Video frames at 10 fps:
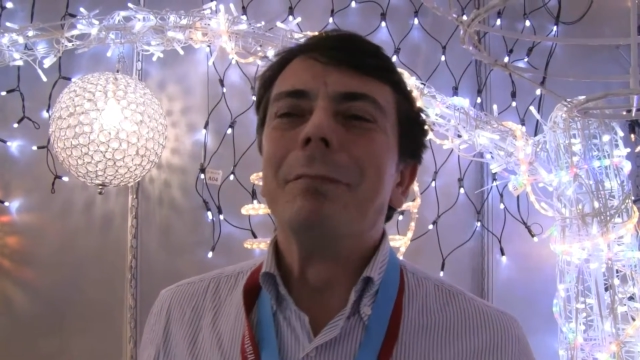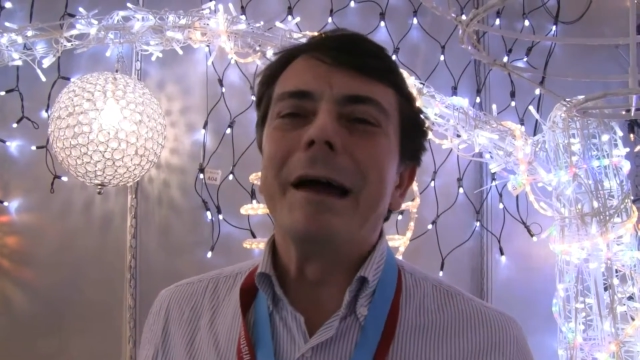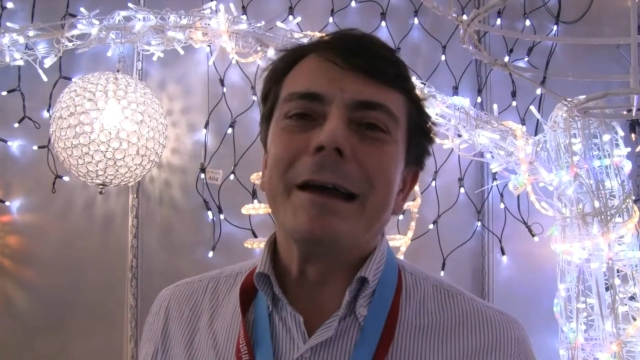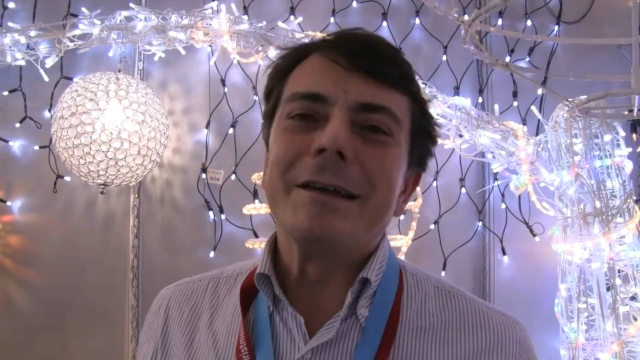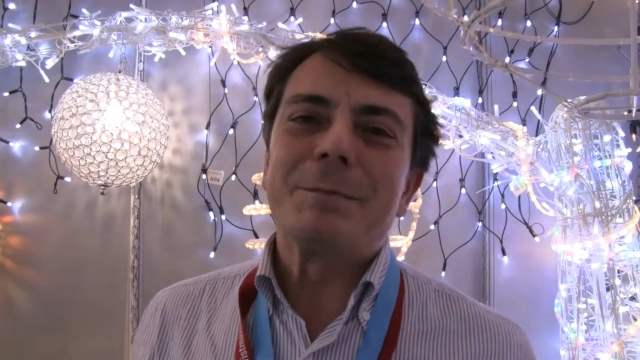
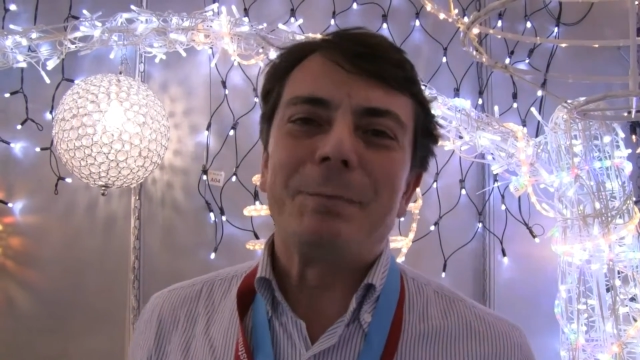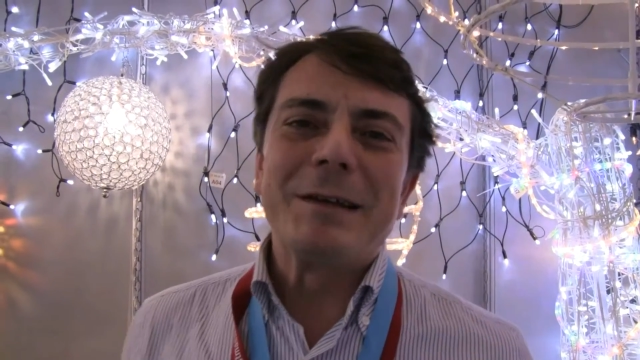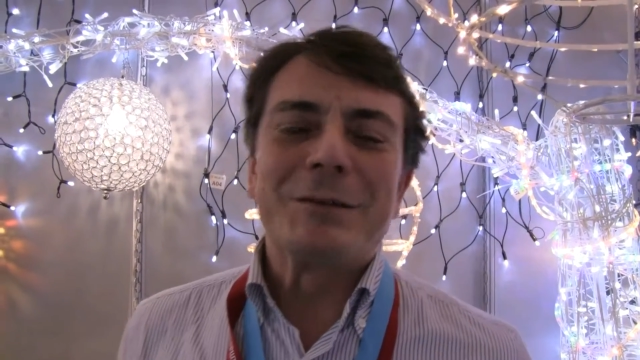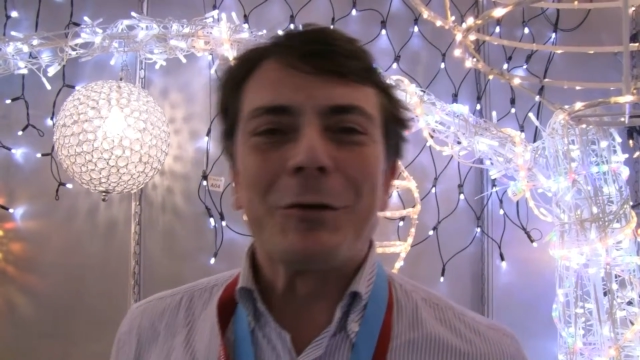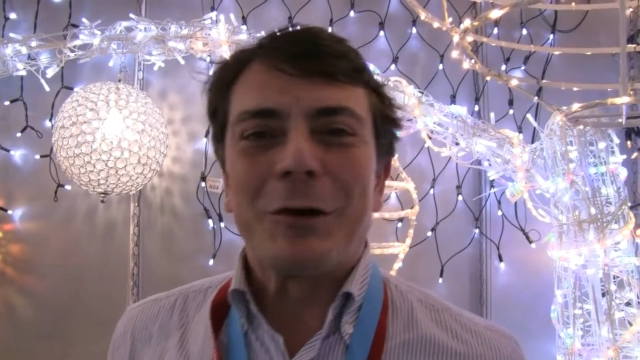Beh,
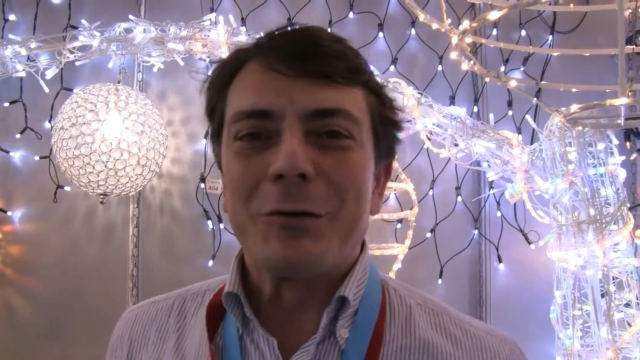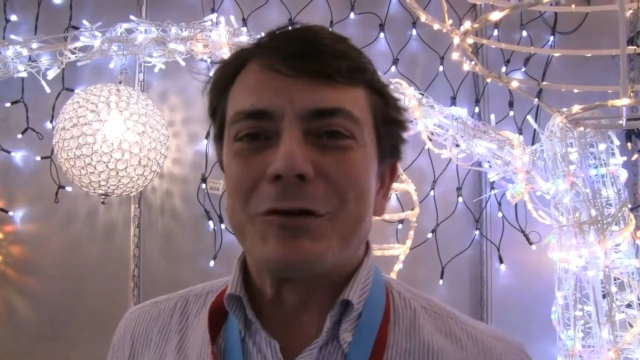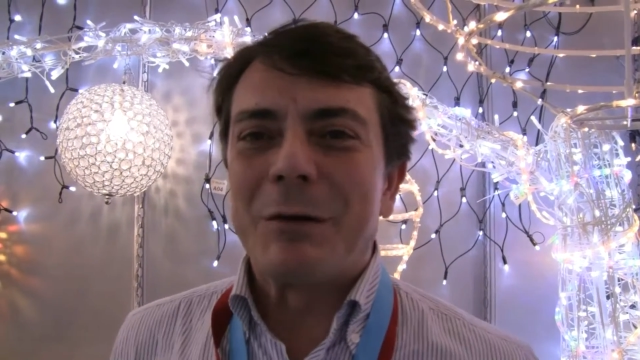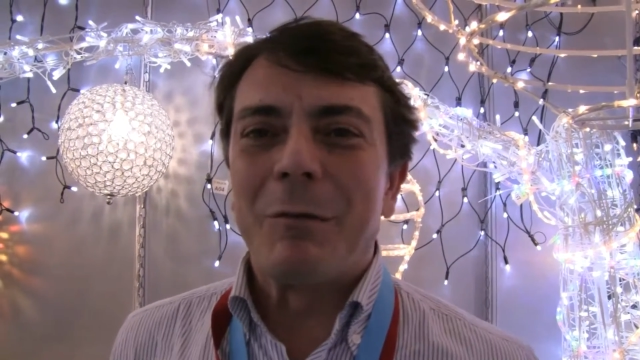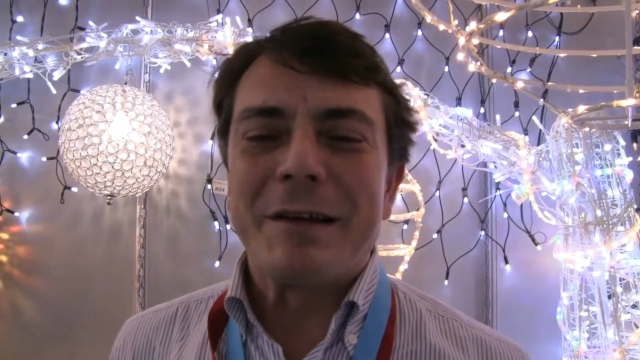pensano che non
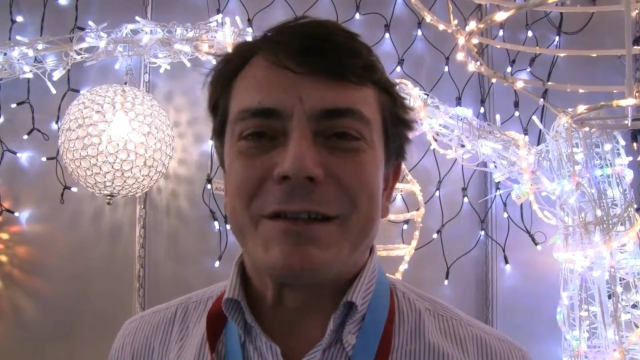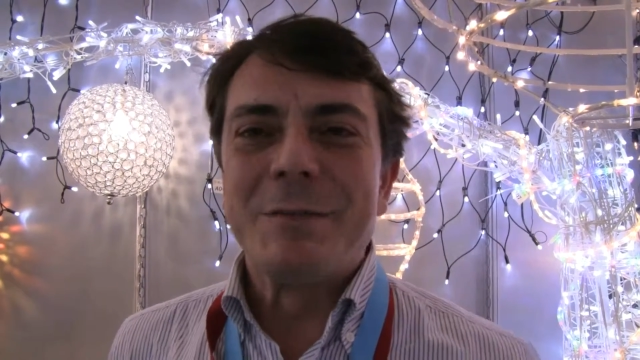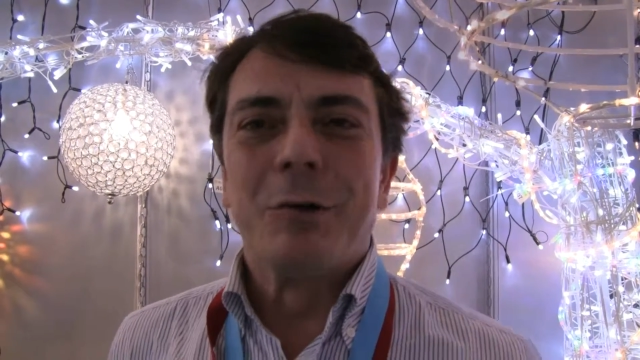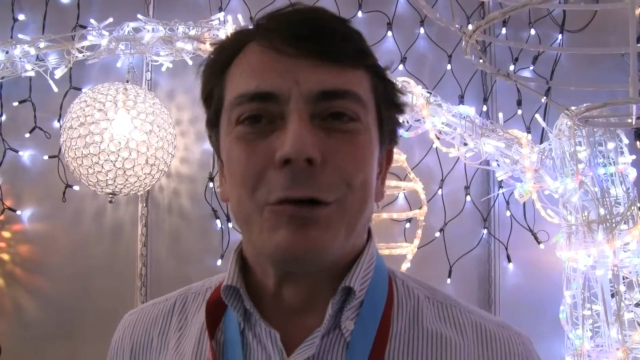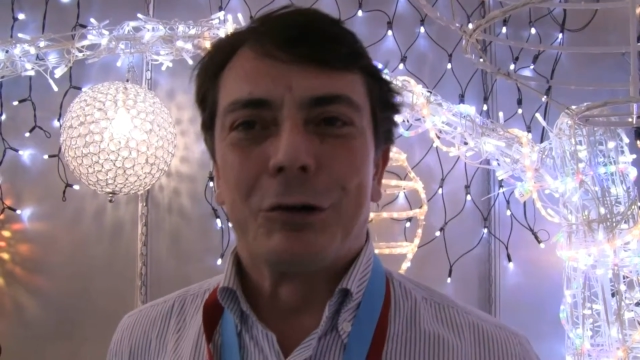siamo messi
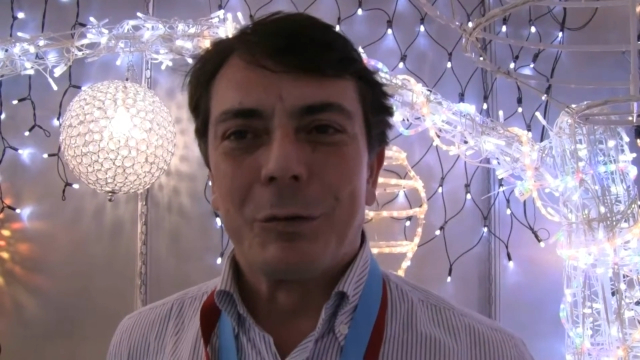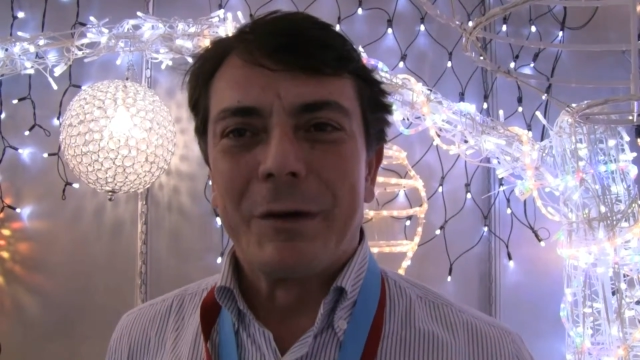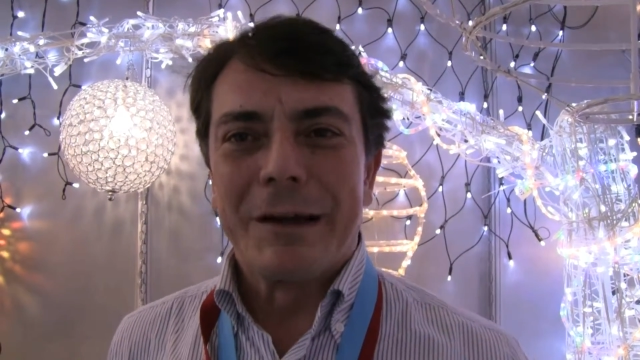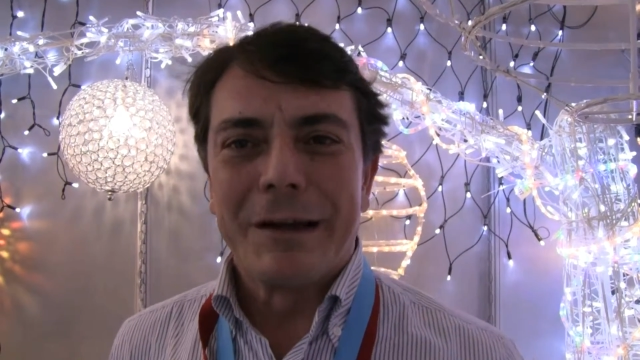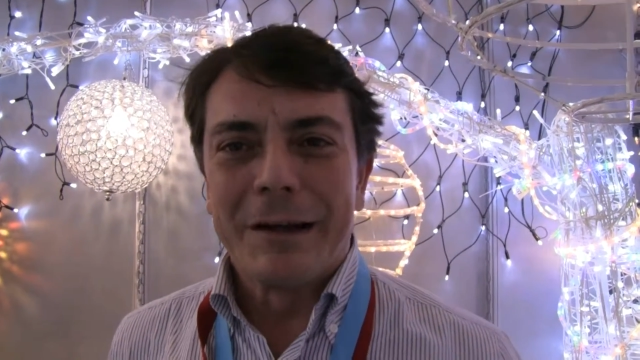molto
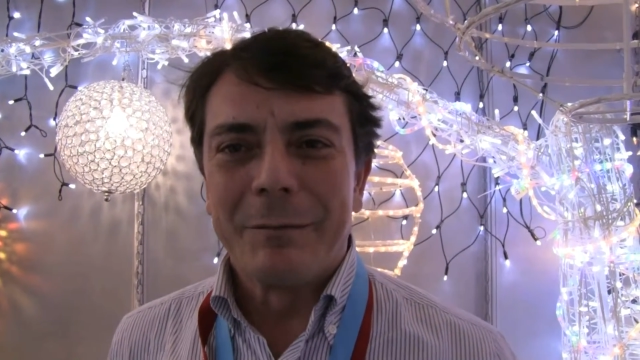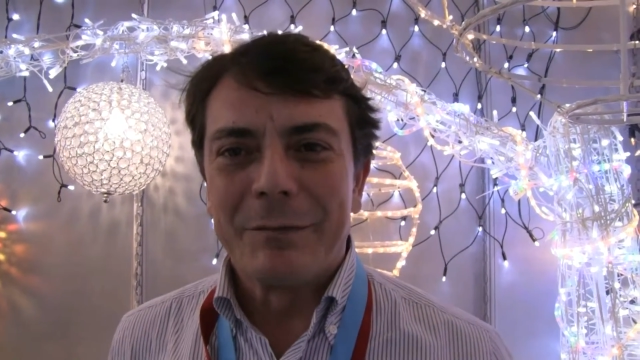bene,